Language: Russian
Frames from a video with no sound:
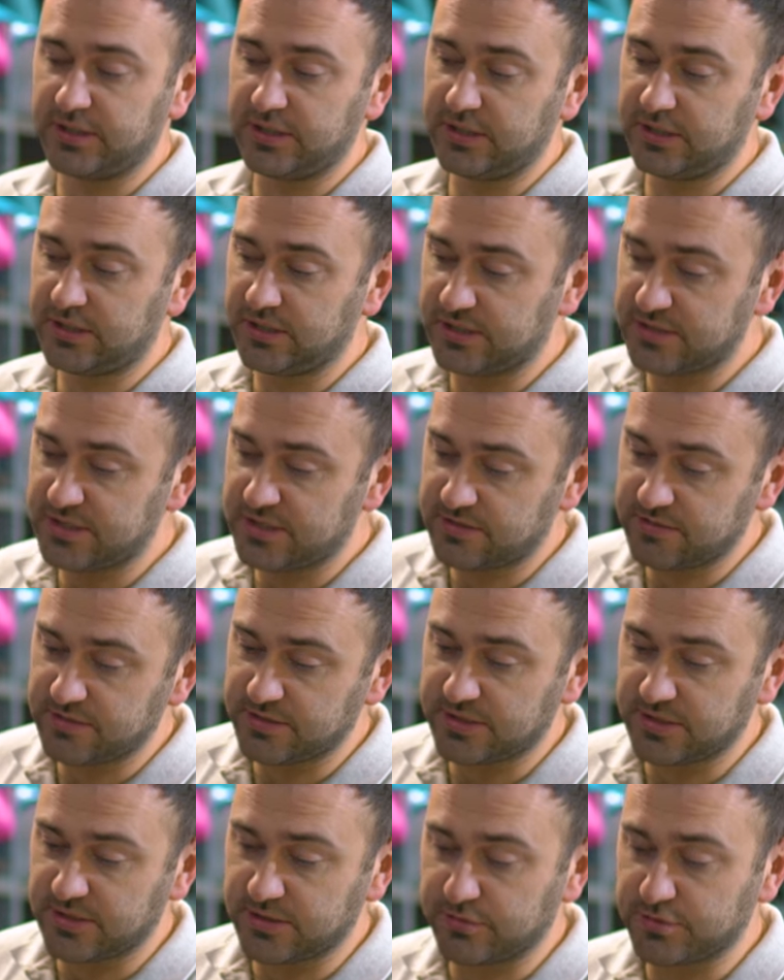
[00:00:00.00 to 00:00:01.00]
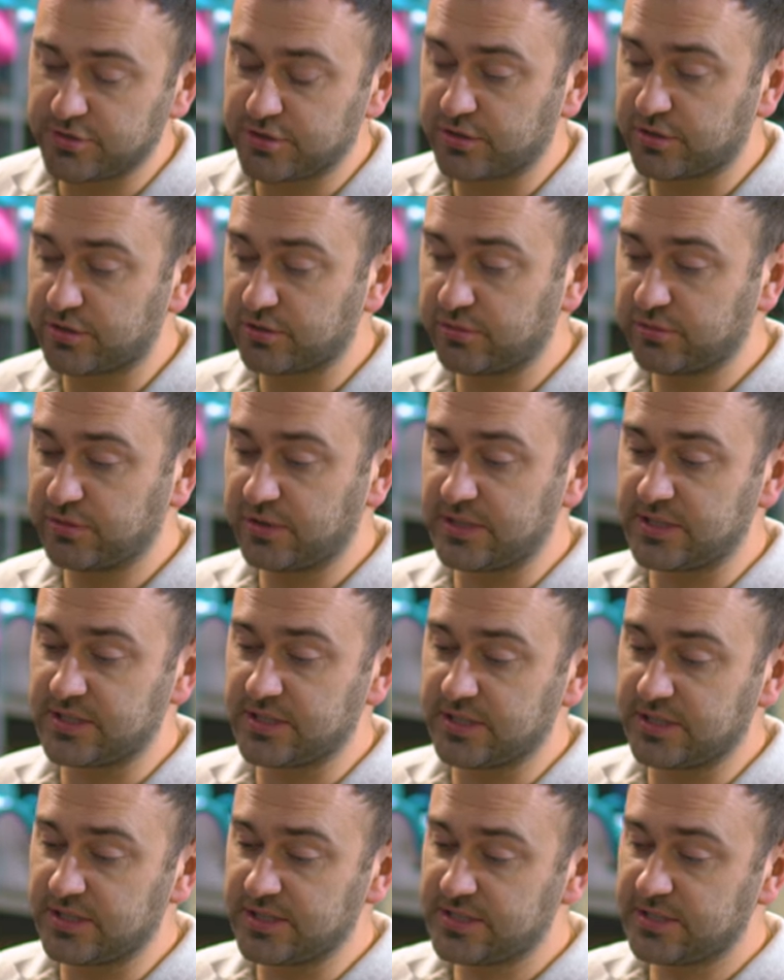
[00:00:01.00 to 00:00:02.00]
Это действительно очень круто,
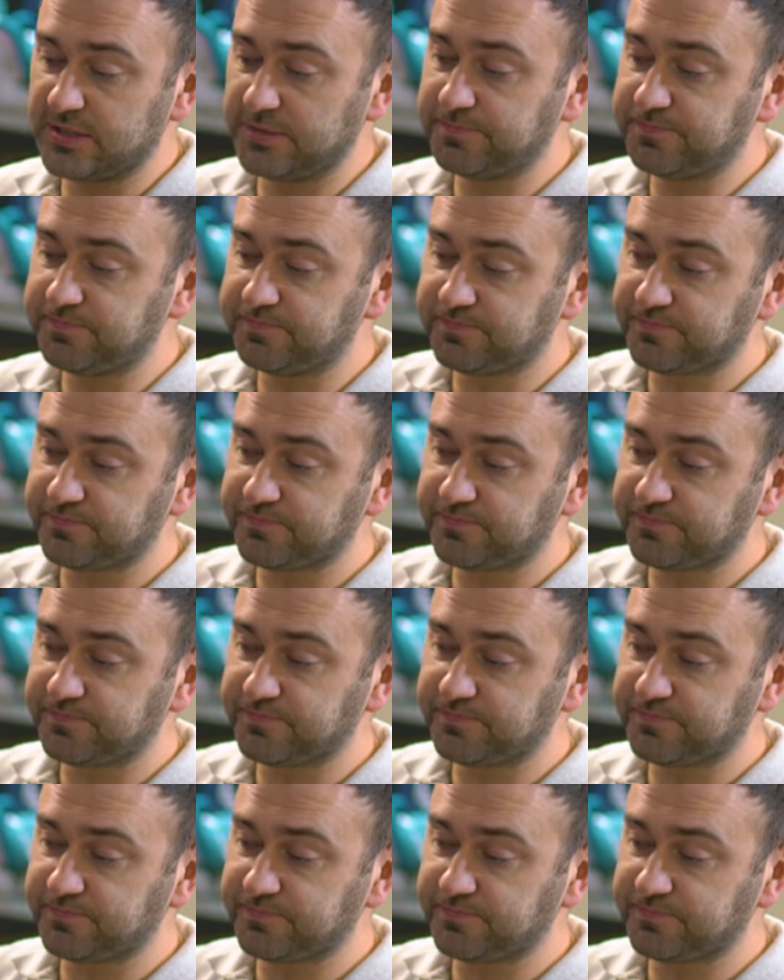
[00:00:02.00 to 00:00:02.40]
интересно.